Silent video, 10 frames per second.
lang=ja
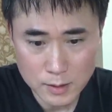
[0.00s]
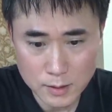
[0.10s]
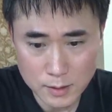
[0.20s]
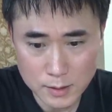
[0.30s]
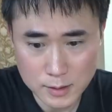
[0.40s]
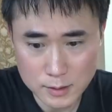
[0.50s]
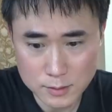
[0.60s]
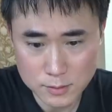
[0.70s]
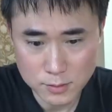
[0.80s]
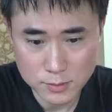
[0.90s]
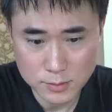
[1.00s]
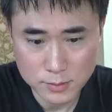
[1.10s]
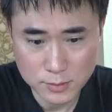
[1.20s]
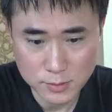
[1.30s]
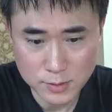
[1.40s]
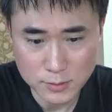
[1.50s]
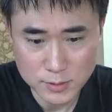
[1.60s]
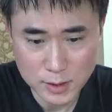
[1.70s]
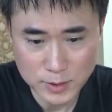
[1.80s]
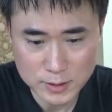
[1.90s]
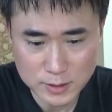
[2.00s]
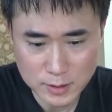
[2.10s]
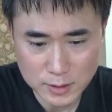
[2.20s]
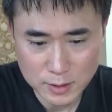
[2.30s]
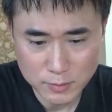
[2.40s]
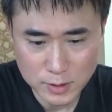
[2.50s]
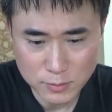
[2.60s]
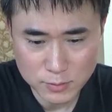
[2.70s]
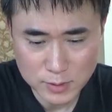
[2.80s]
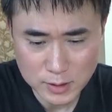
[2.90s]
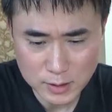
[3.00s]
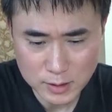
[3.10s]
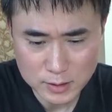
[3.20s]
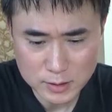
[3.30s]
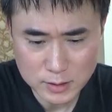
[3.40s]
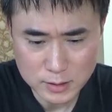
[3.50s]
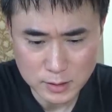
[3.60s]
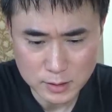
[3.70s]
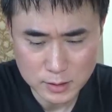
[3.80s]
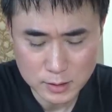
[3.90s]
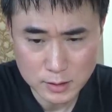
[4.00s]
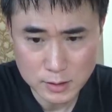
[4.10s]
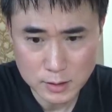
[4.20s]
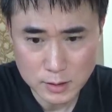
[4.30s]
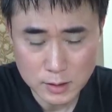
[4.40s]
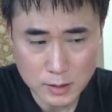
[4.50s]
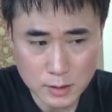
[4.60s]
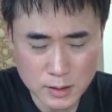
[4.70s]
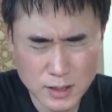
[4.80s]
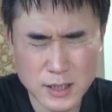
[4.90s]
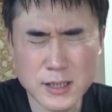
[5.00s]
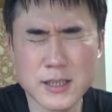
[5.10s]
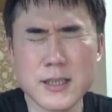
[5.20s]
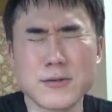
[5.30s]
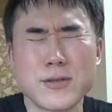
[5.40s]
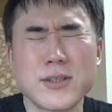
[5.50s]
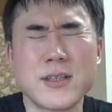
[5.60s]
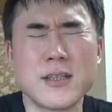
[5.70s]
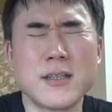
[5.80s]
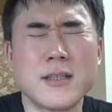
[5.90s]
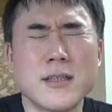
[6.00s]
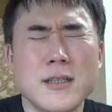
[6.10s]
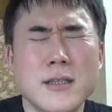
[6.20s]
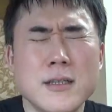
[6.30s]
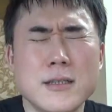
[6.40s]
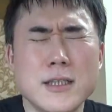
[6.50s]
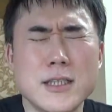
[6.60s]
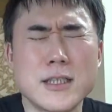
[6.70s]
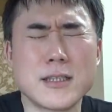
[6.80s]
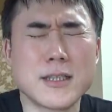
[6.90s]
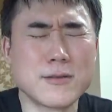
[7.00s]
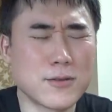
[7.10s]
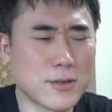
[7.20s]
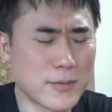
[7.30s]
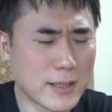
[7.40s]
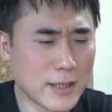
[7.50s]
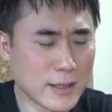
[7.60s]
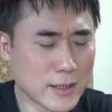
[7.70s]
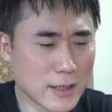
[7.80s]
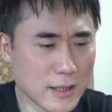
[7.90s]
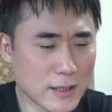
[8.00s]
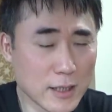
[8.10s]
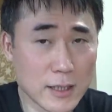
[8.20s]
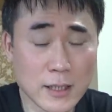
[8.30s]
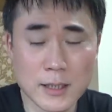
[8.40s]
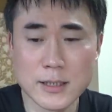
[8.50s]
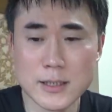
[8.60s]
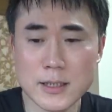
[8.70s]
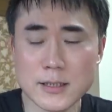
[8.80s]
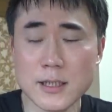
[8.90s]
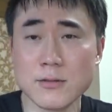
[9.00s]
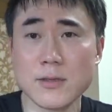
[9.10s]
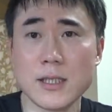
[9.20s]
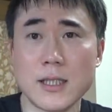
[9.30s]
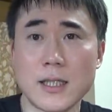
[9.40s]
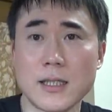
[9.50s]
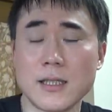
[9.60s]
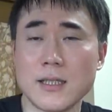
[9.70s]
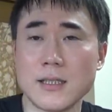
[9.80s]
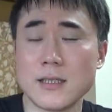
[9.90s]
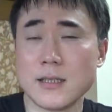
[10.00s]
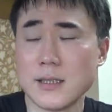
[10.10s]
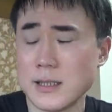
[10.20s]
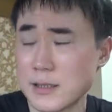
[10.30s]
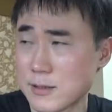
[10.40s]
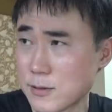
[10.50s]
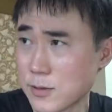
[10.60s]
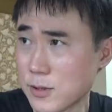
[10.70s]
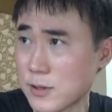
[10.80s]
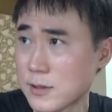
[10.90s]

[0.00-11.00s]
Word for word: はい、ということでございます。まあ、こんな感じですかね。あ、あと、岸田さんのことは話しなかった。岸田さんは、えー、っと、